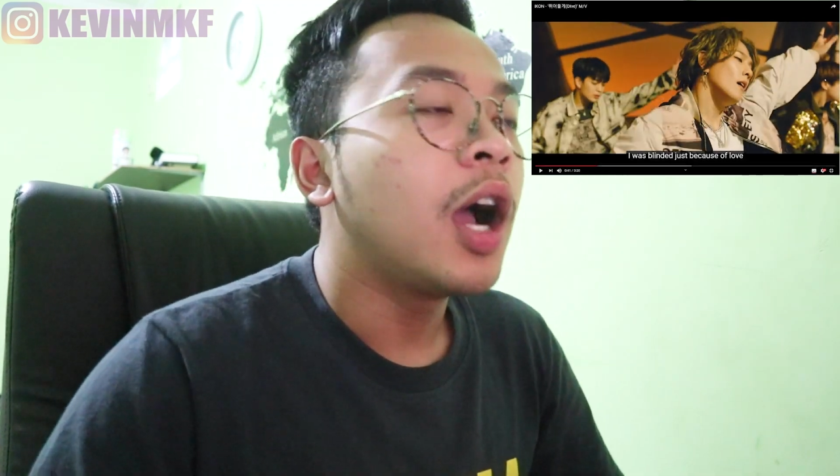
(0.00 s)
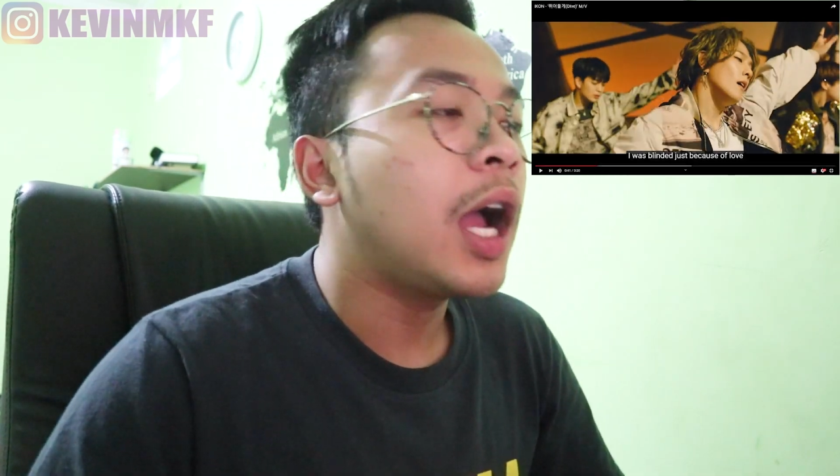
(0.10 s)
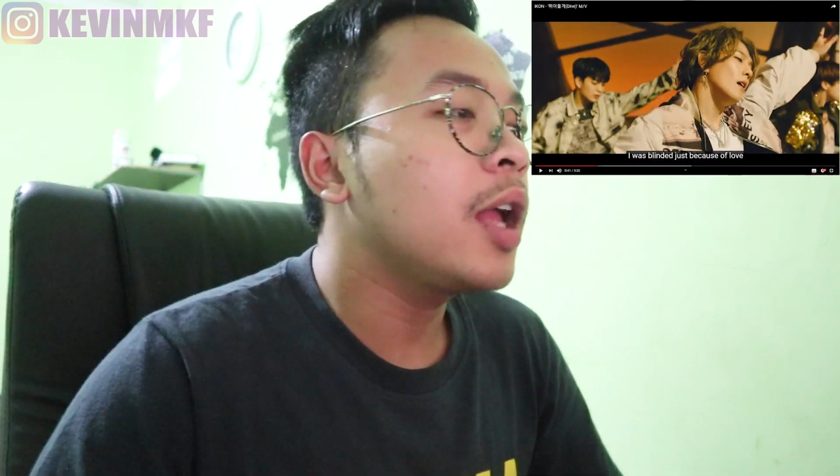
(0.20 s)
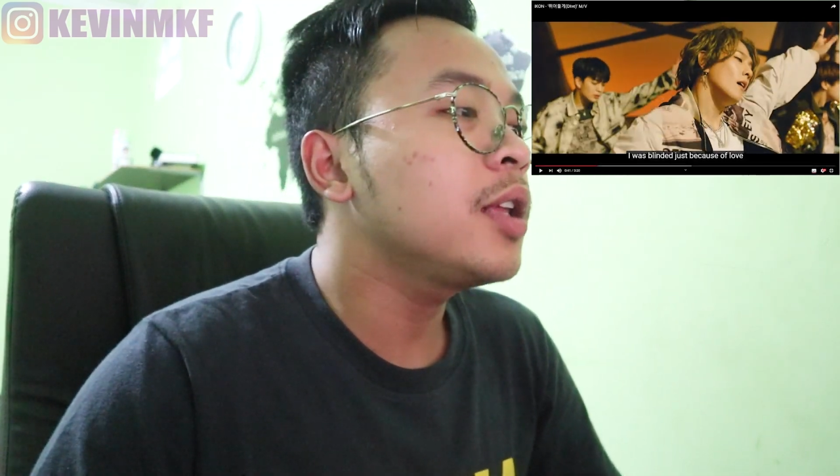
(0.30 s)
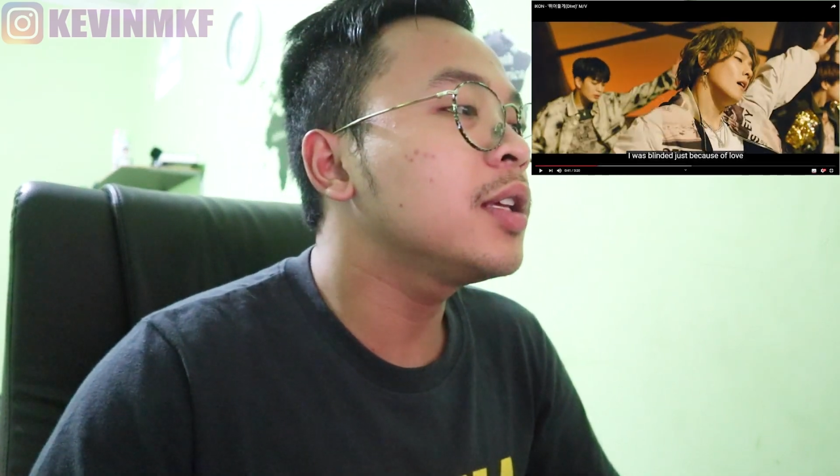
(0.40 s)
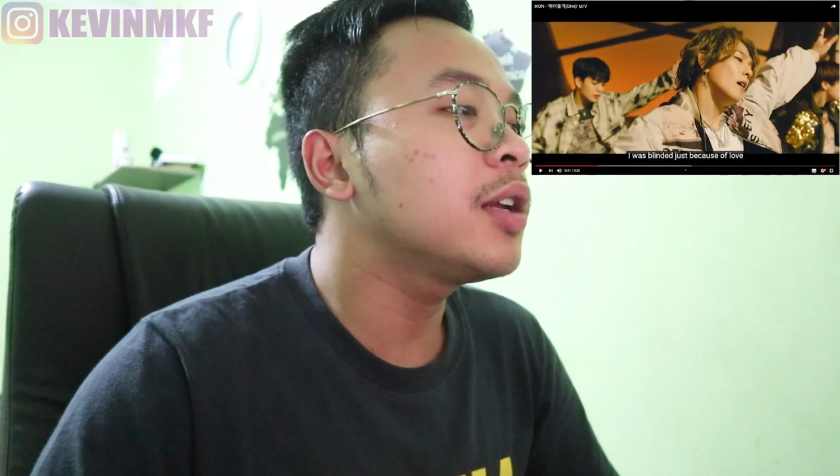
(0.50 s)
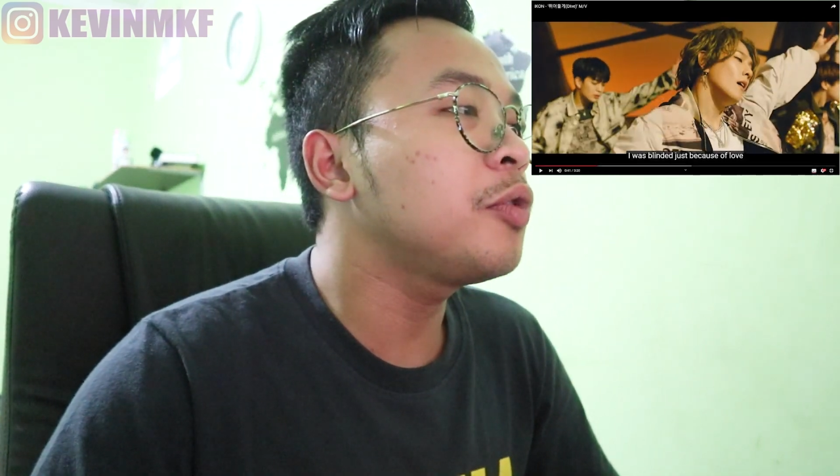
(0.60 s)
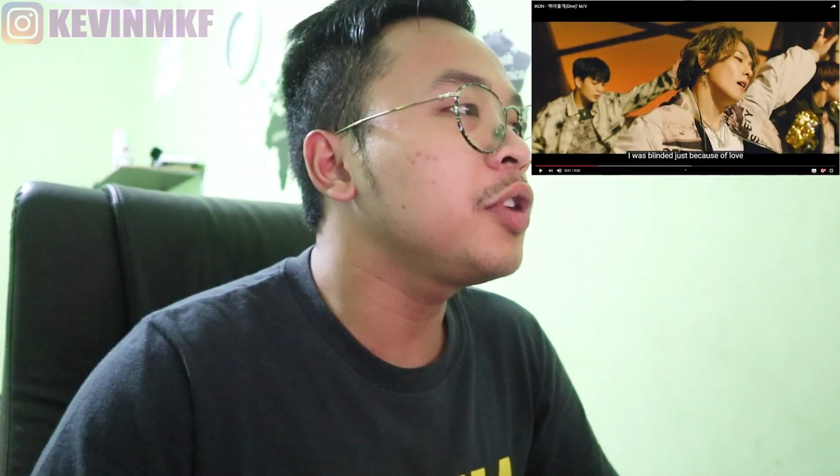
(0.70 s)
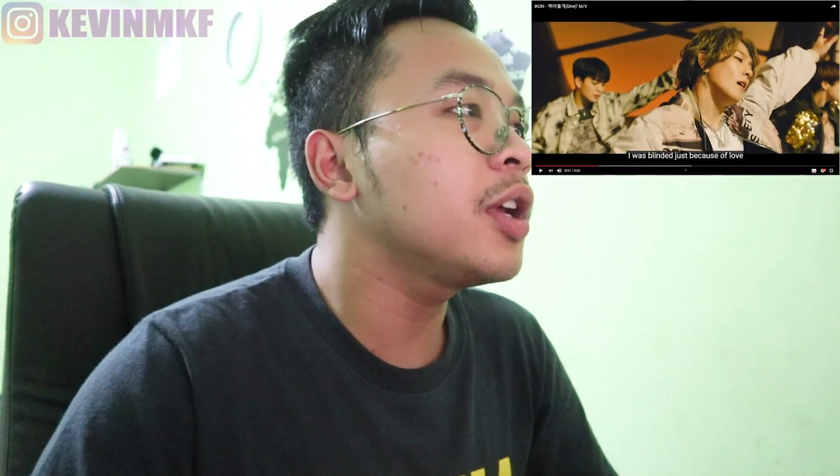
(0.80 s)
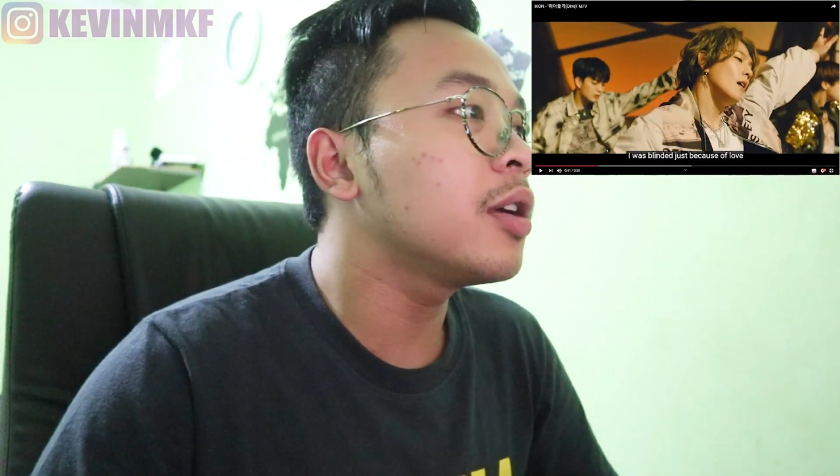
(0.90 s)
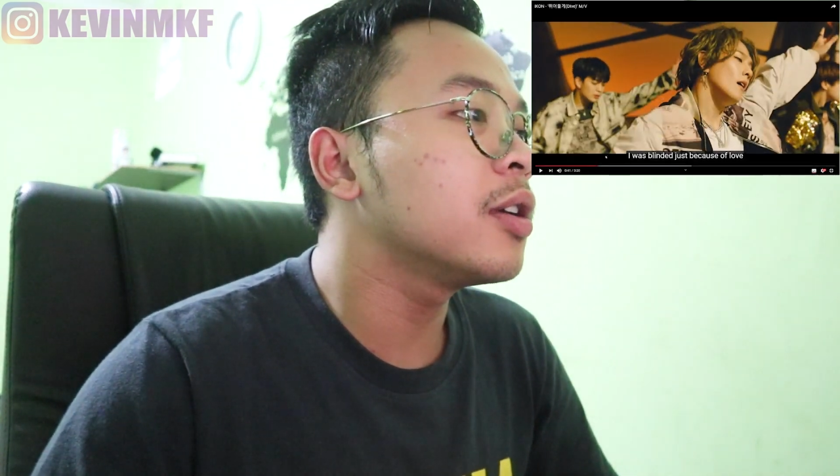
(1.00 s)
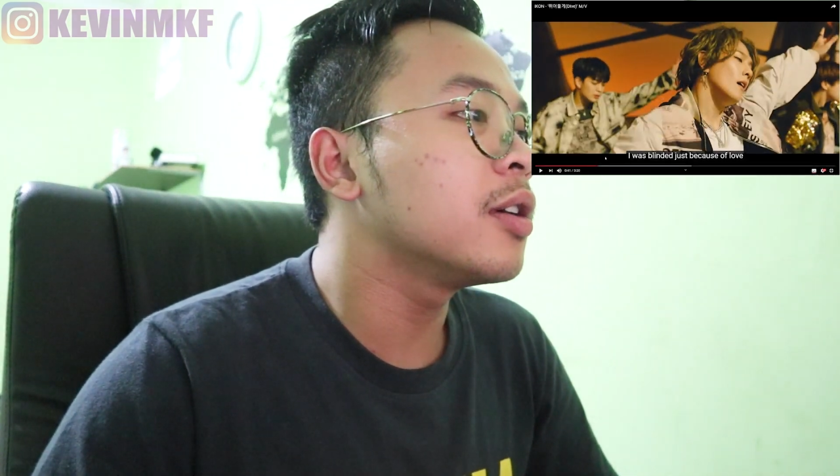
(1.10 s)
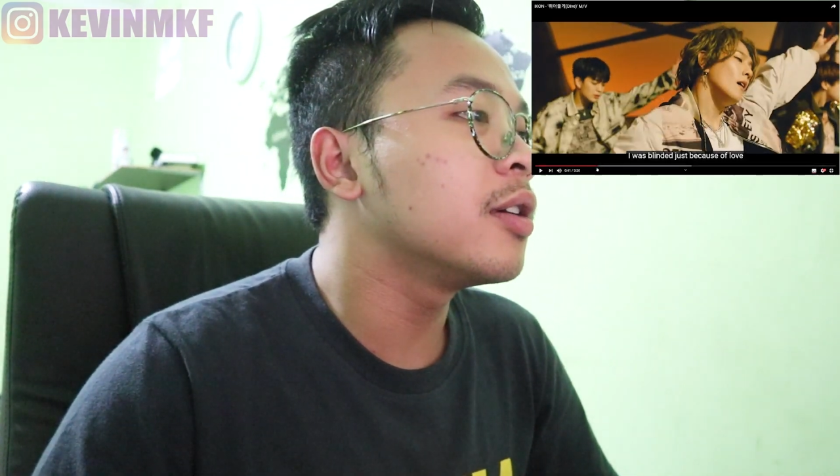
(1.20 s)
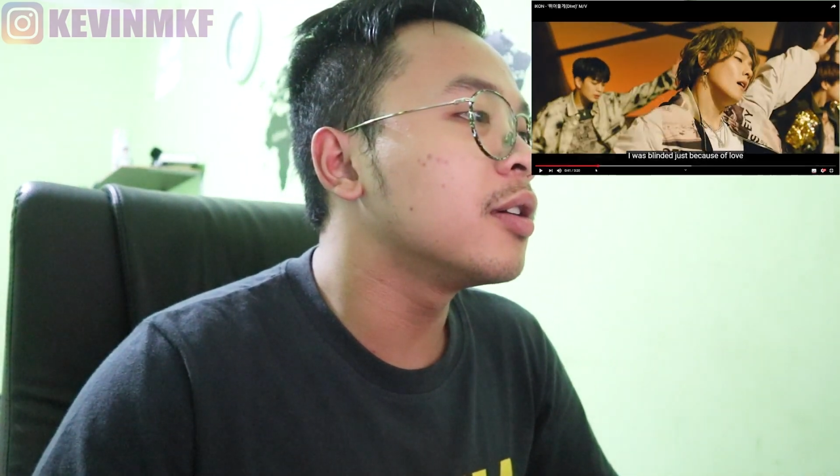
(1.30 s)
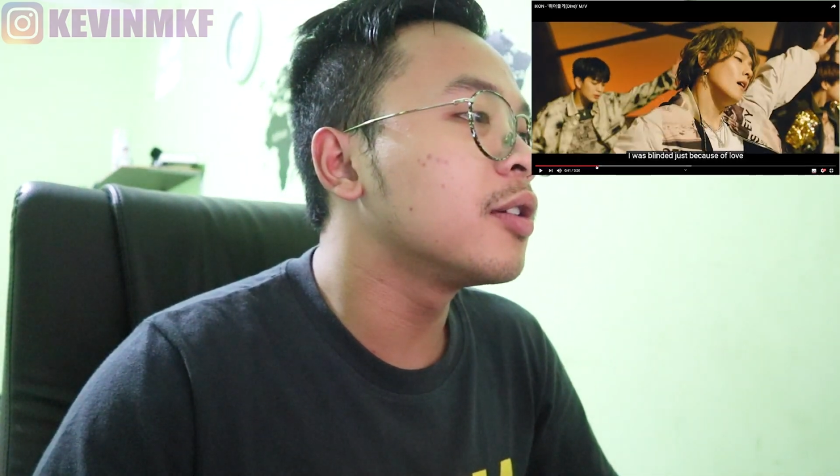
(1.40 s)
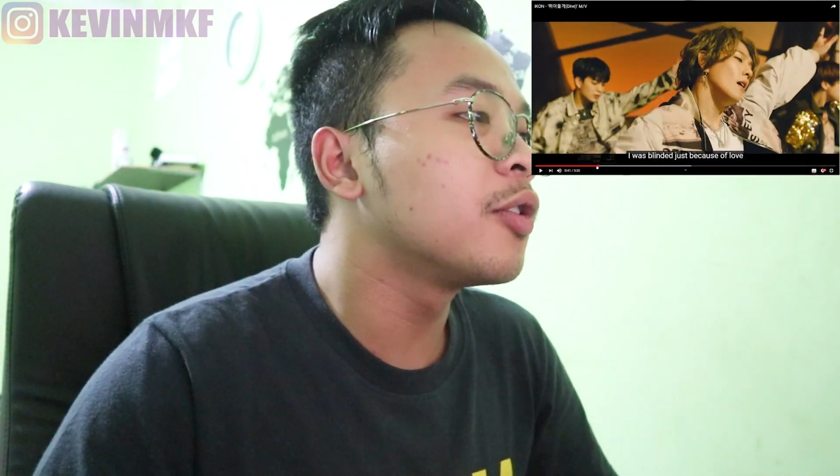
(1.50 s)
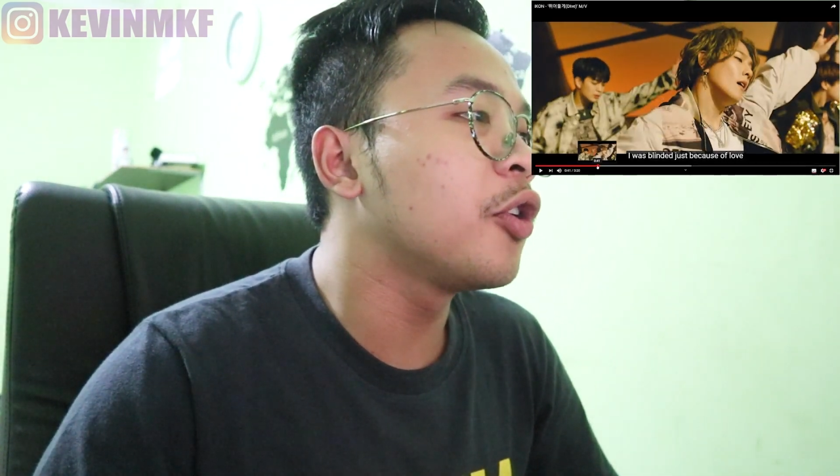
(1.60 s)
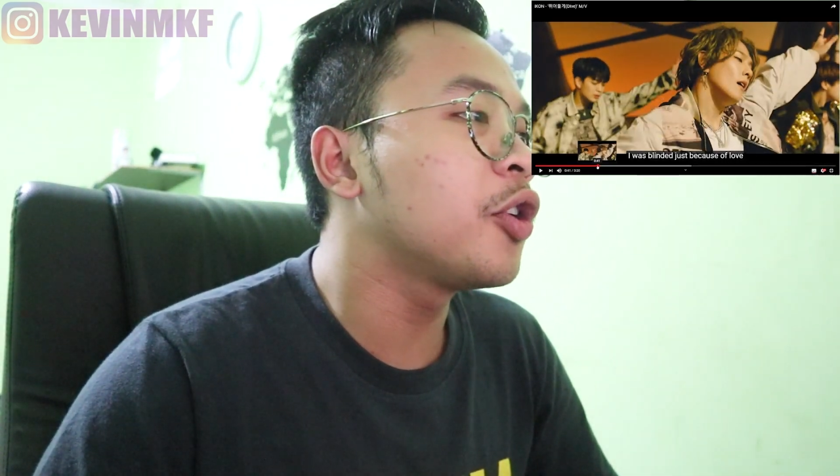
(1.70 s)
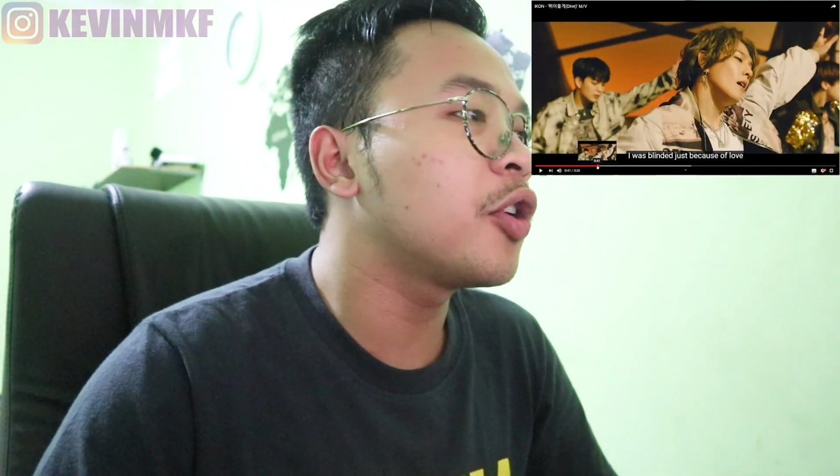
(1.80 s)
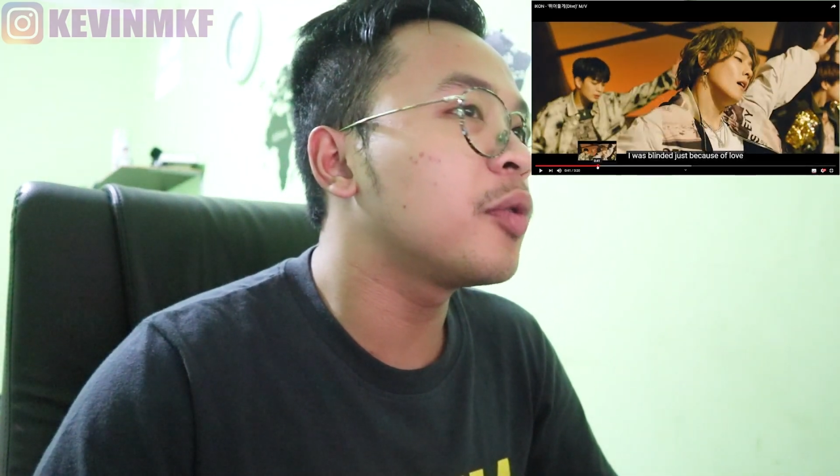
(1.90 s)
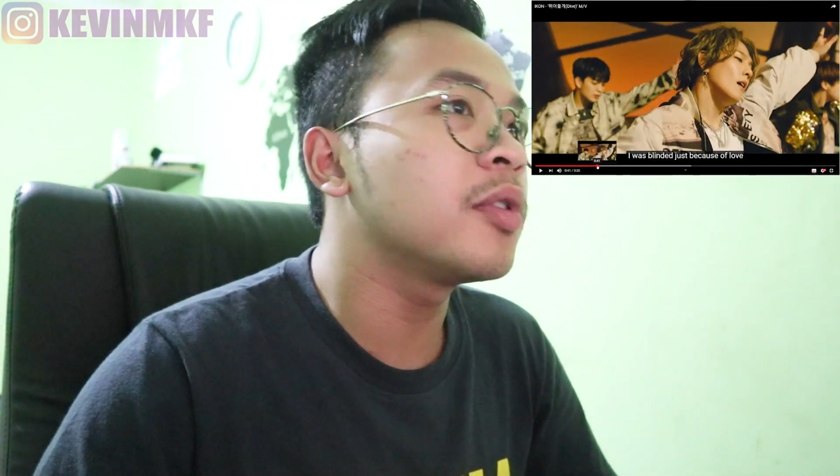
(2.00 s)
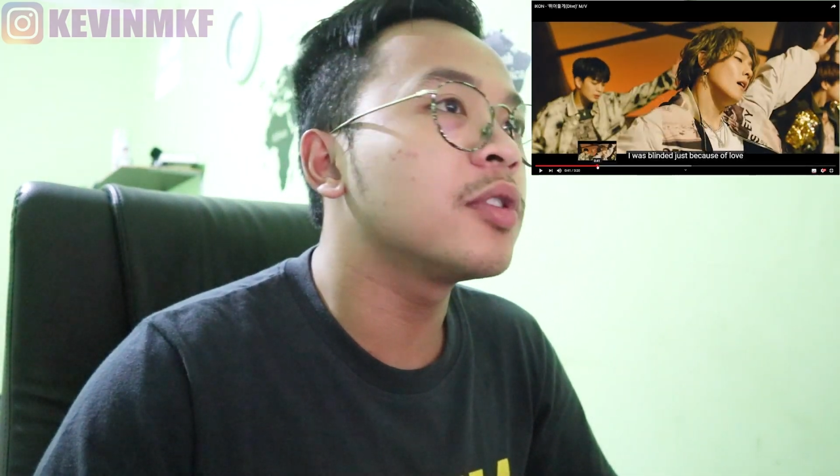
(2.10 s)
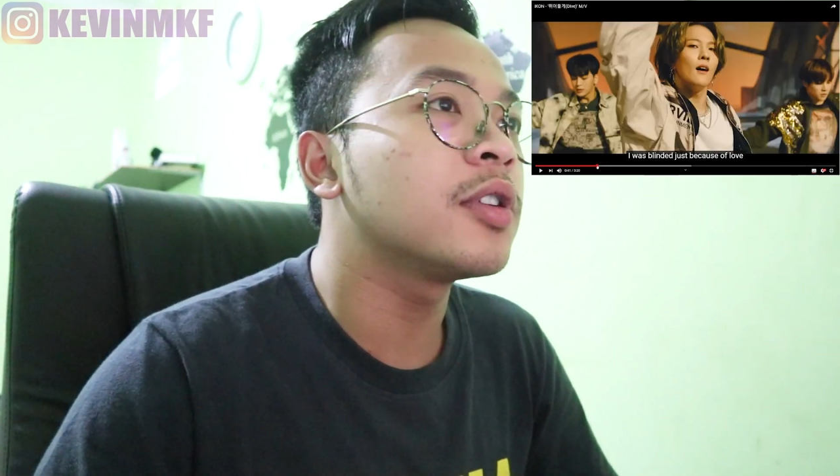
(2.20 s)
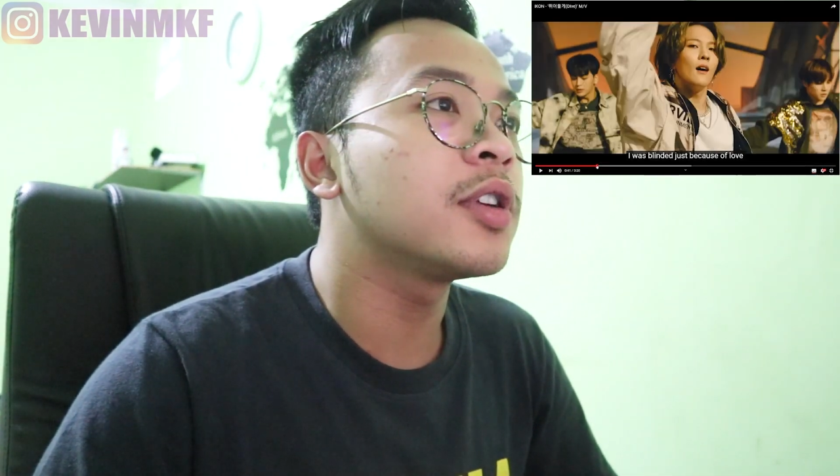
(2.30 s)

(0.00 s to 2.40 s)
anjir kok dia gondrong